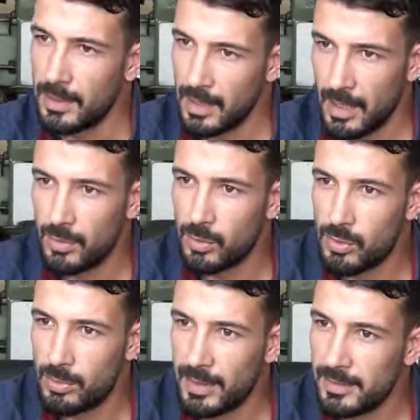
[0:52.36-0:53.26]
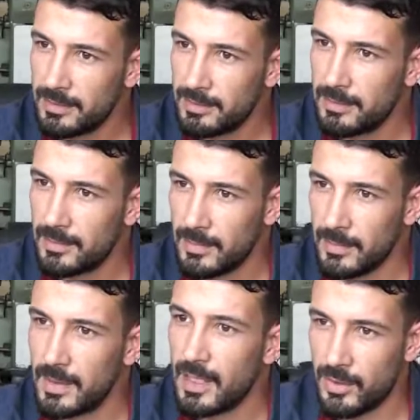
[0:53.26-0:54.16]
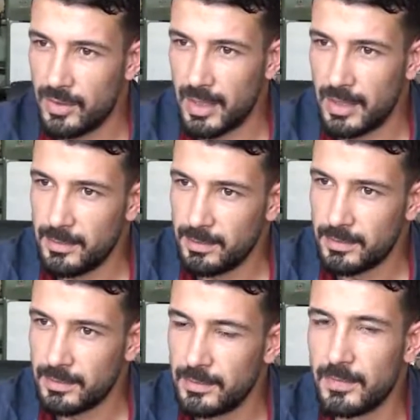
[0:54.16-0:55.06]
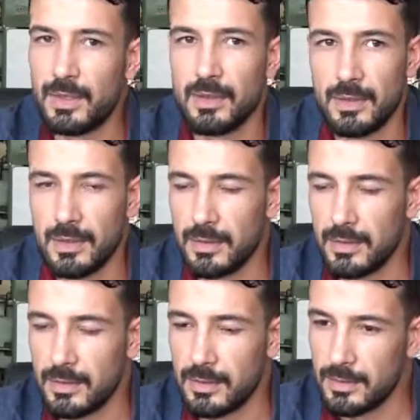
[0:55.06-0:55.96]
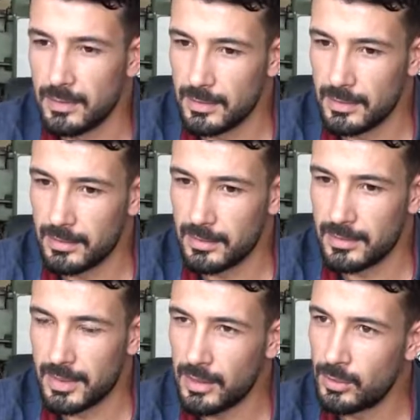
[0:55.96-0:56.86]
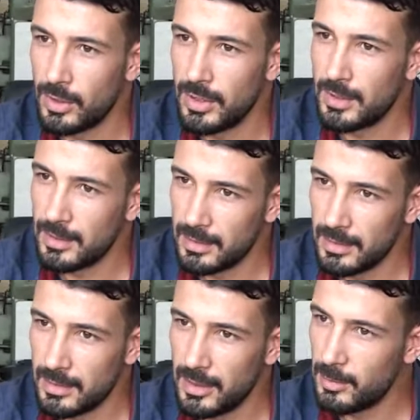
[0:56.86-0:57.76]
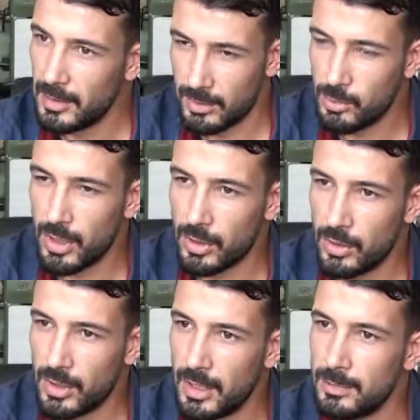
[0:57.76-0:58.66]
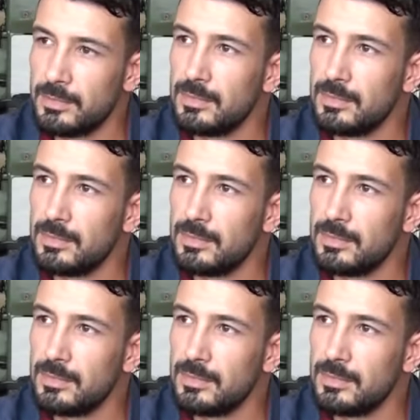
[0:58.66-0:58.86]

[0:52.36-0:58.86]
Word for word: Rafet Uslu ben Nevşehirliyim. Ee, sektöre 20 yıldır bu sektördeyim.